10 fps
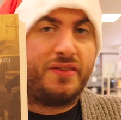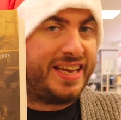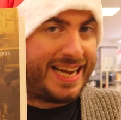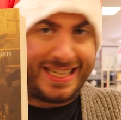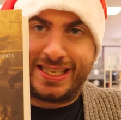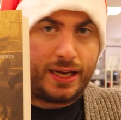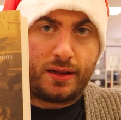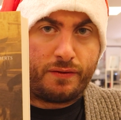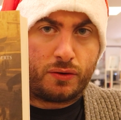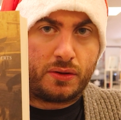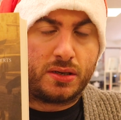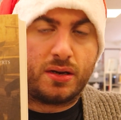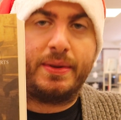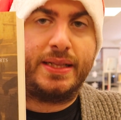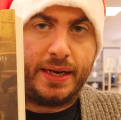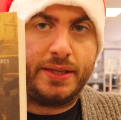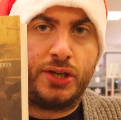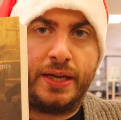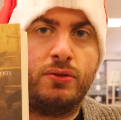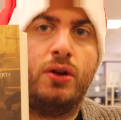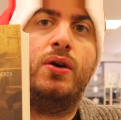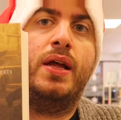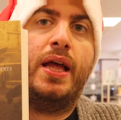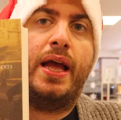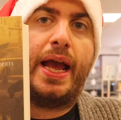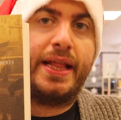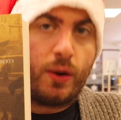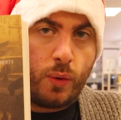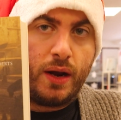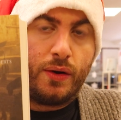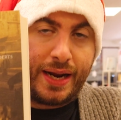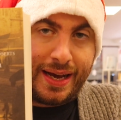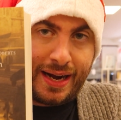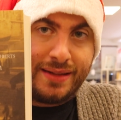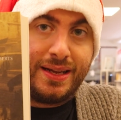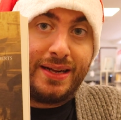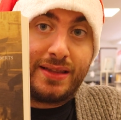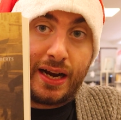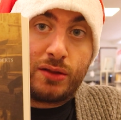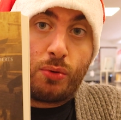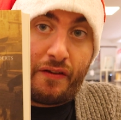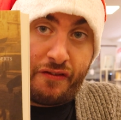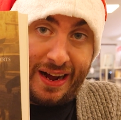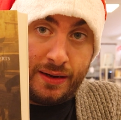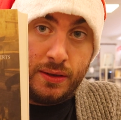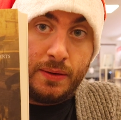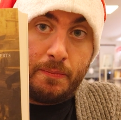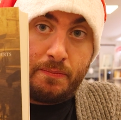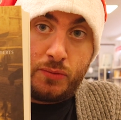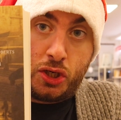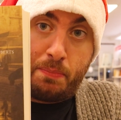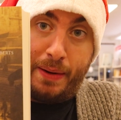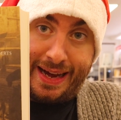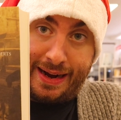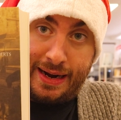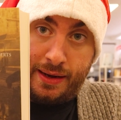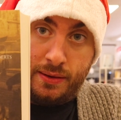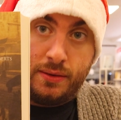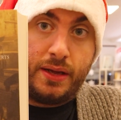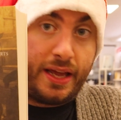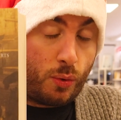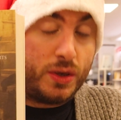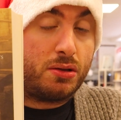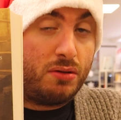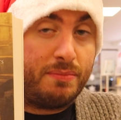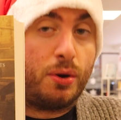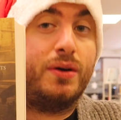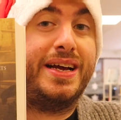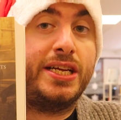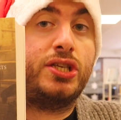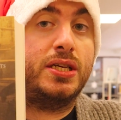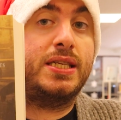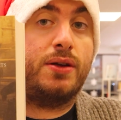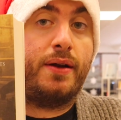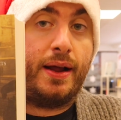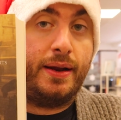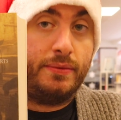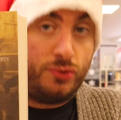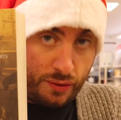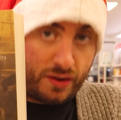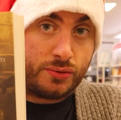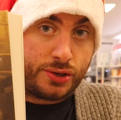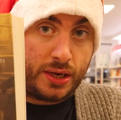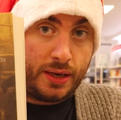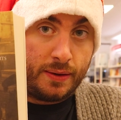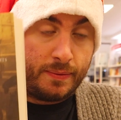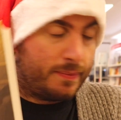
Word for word: vi incazzerete fortissimamente leggendolo ed è quello che la grande letteratura fa, ci parla e questo è un libro eccezionale, Giova consiglia.